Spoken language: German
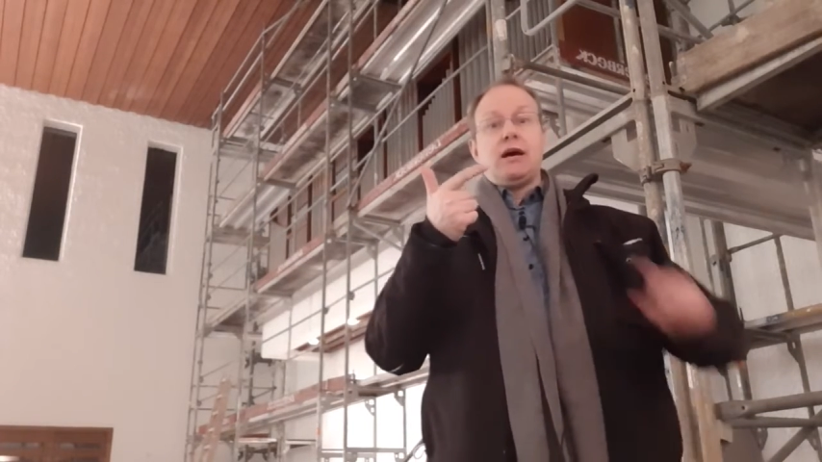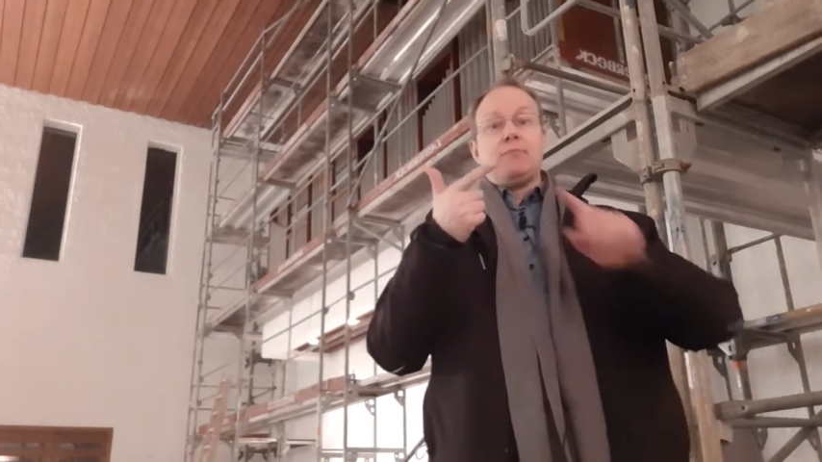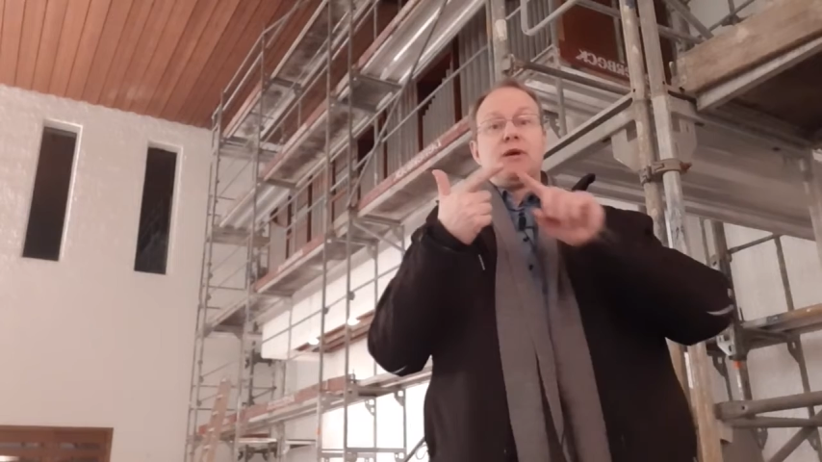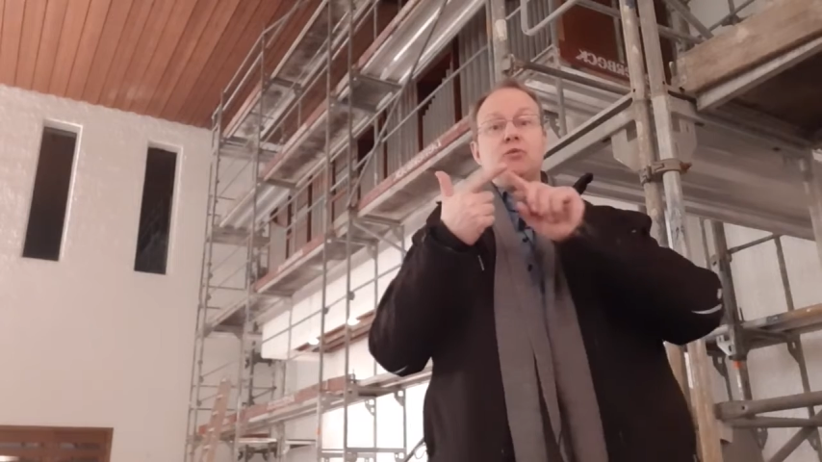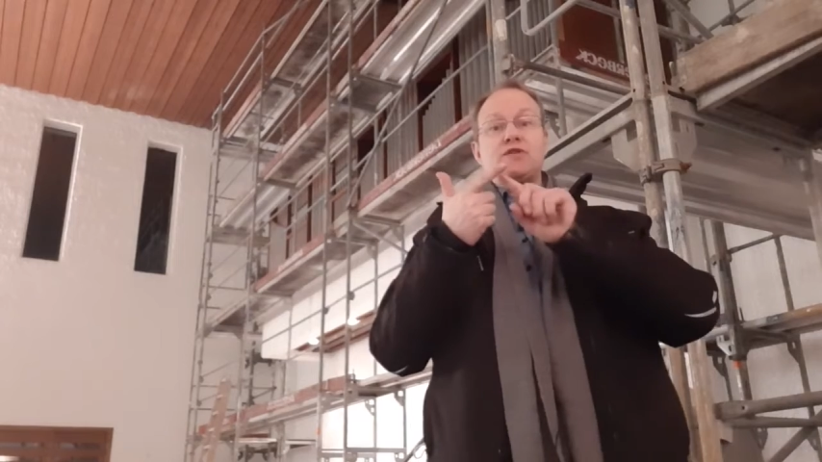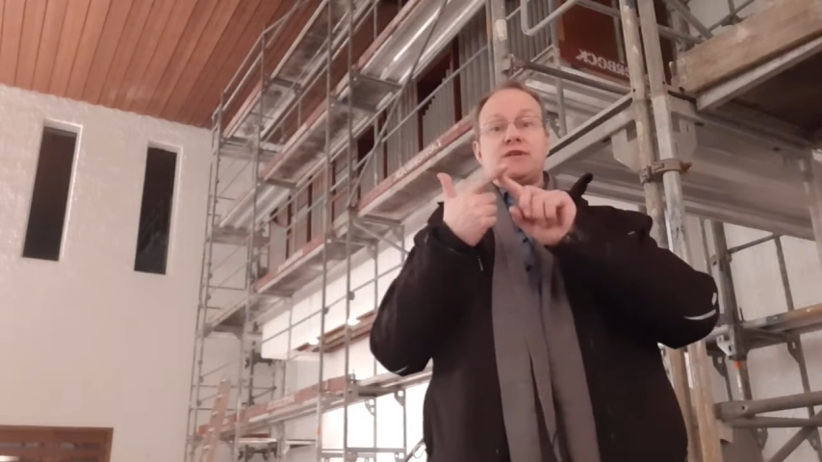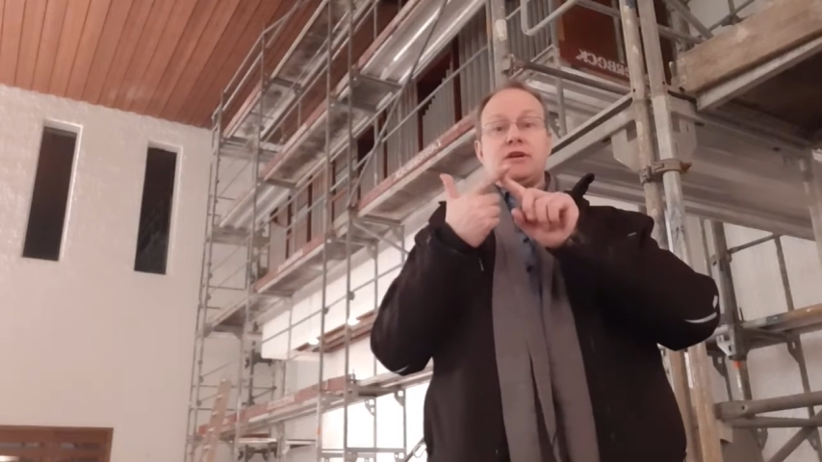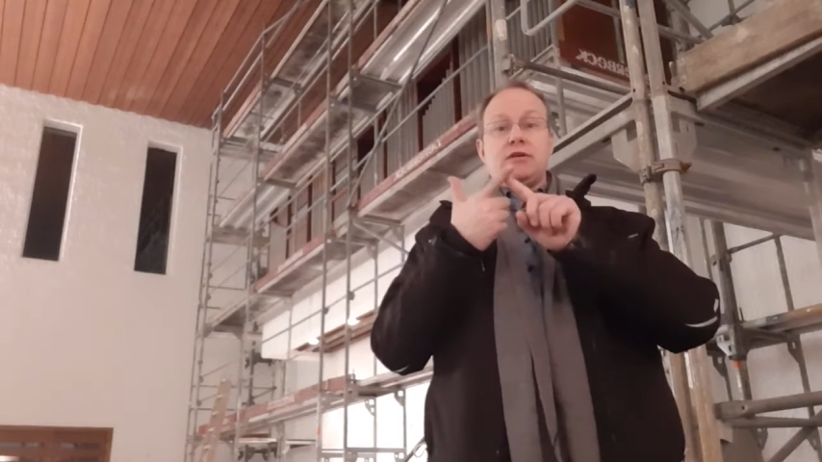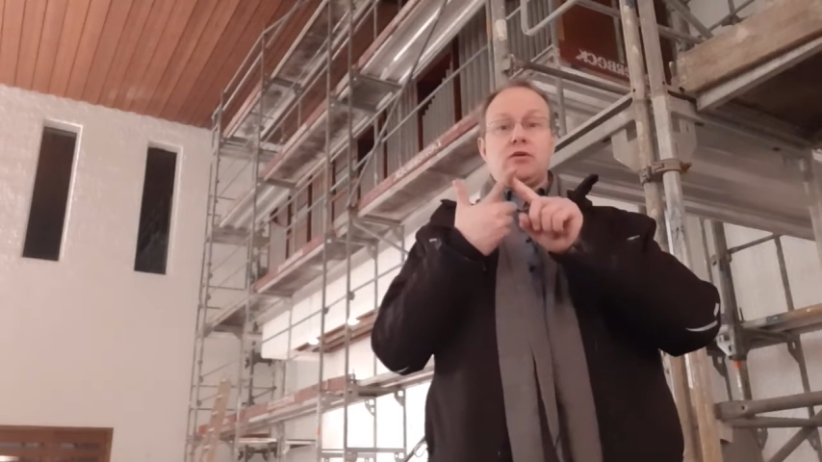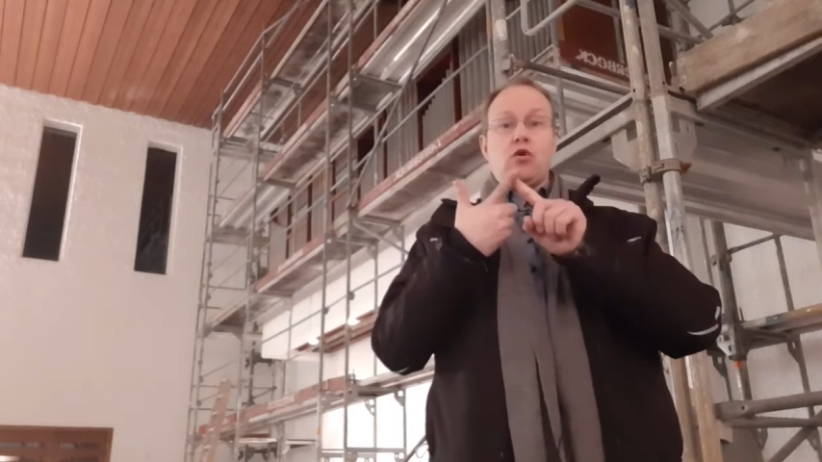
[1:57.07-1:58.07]
Man müsste
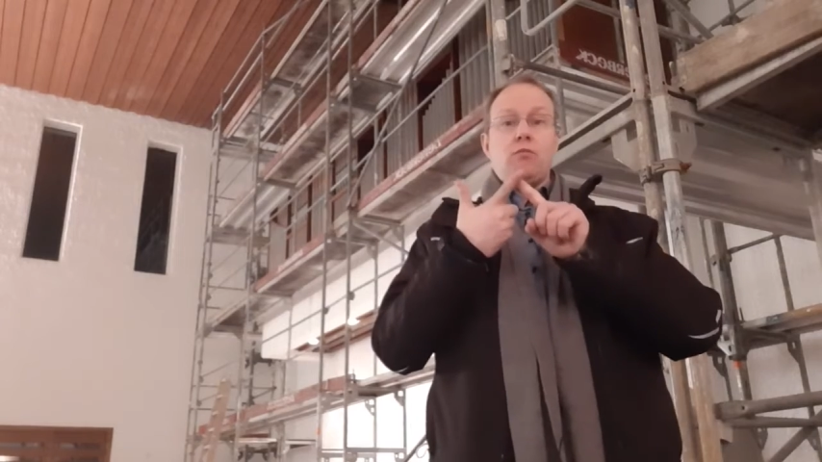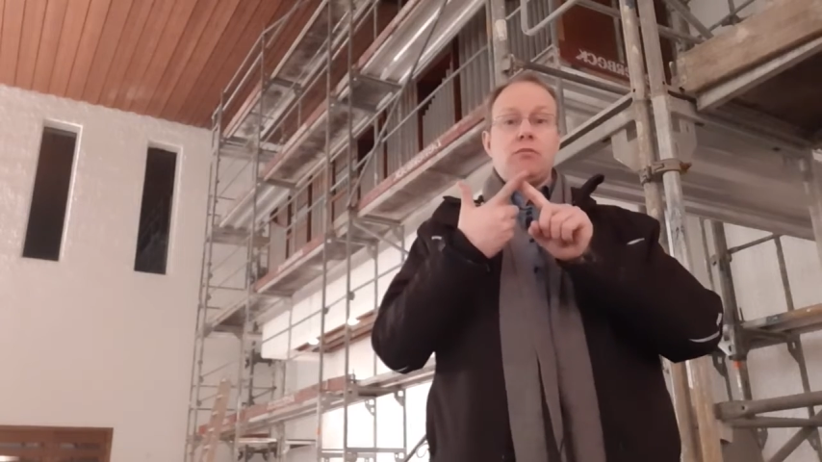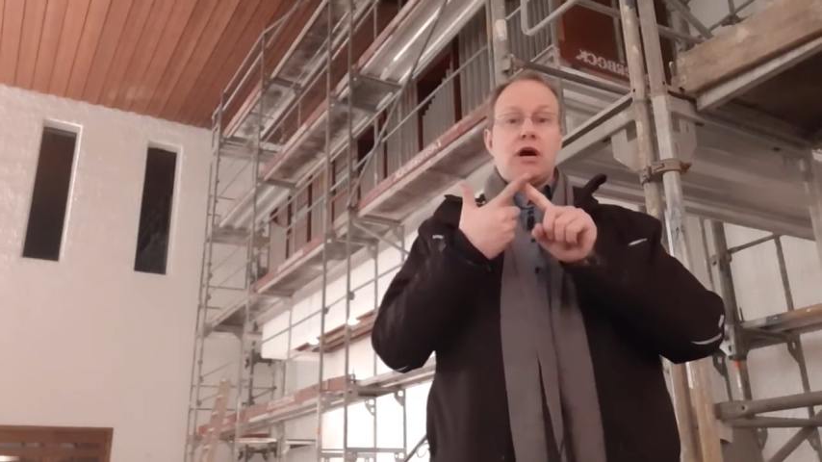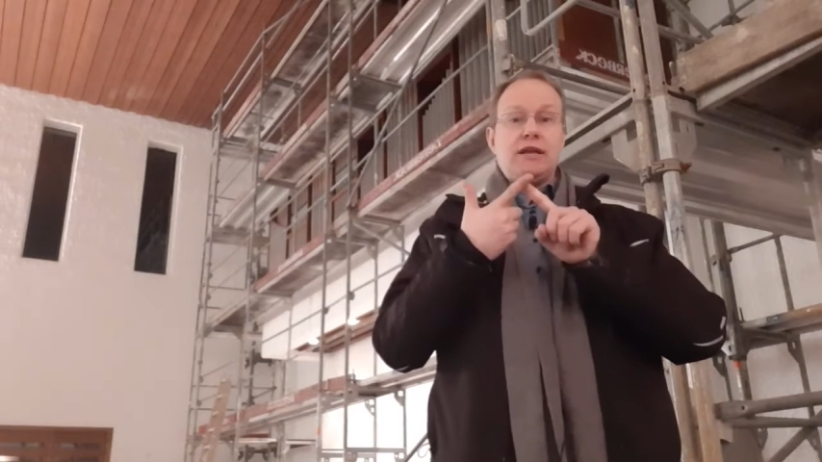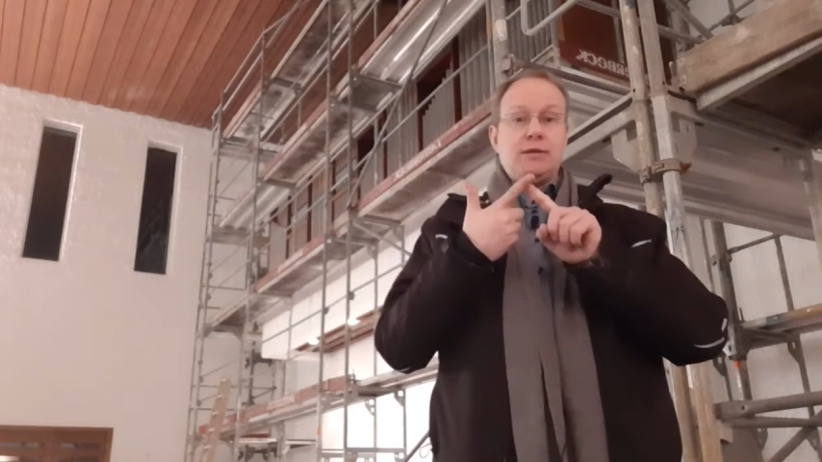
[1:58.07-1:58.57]
um an die